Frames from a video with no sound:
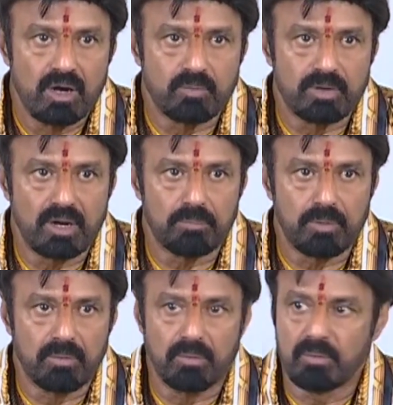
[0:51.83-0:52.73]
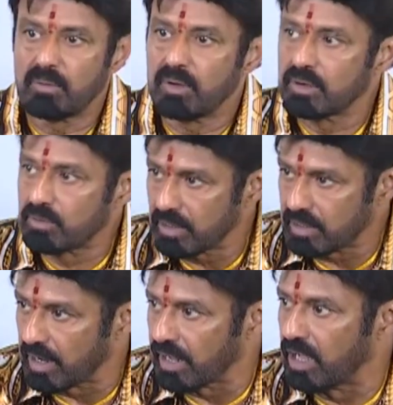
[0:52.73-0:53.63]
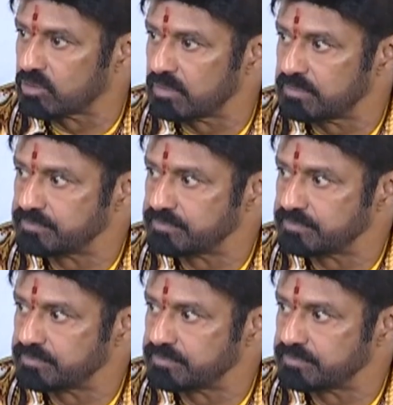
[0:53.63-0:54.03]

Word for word: అటువంటి అప్పుడు ఇక్కడే కాదు